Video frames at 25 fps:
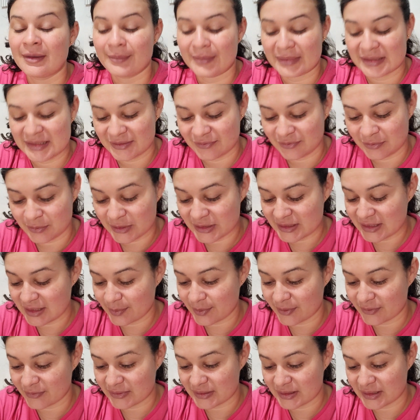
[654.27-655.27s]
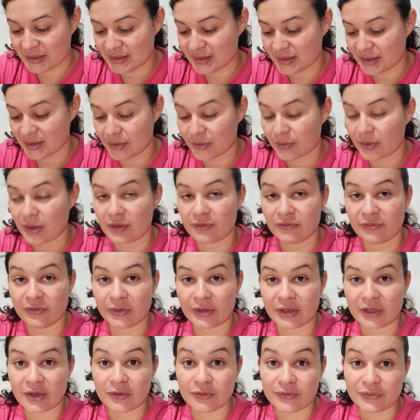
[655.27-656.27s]
Mas eu vou mostrar para vocês aqui o que
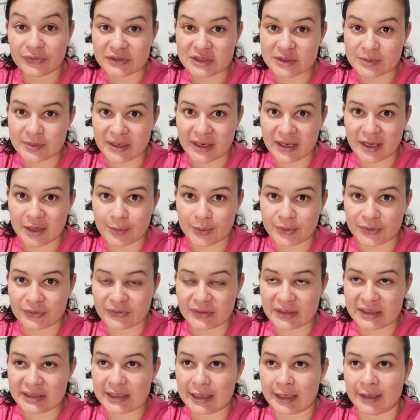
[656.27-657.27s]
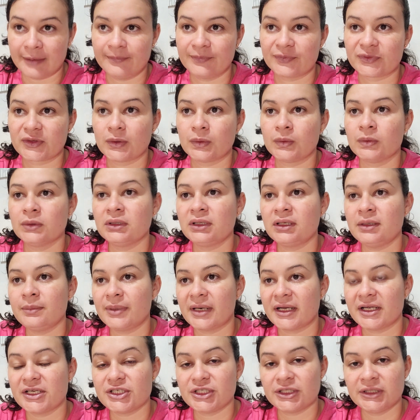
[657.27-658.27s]
foi que eu fiz para reaproveitar. Ontem
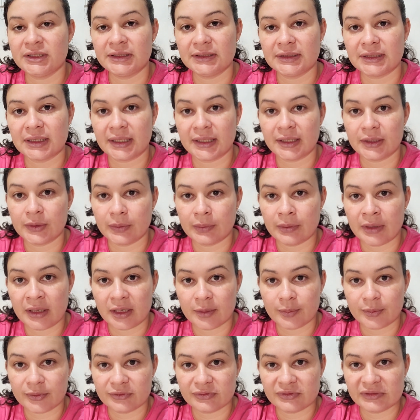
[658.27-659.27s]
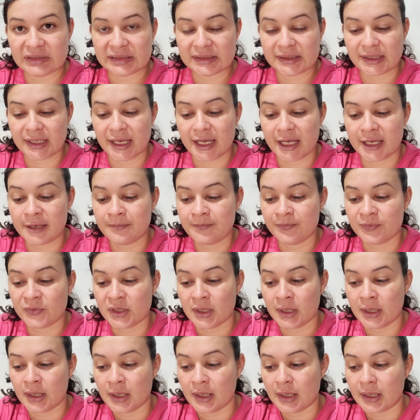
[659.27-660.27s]
para janta, eu reaproveitei
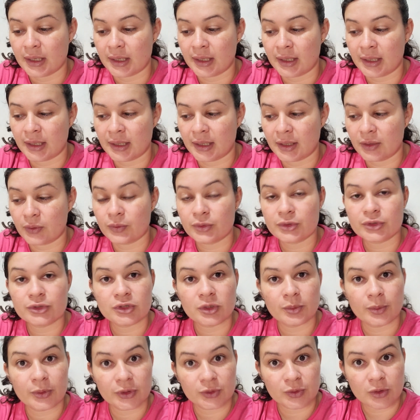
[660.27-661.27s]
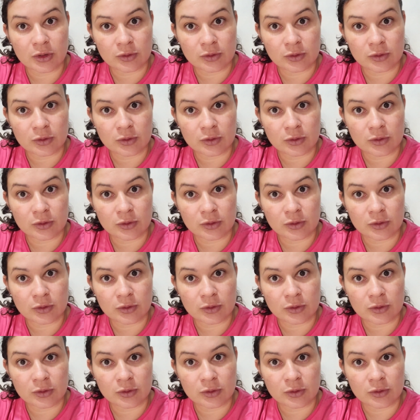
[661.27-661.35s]
uh, o que sobrou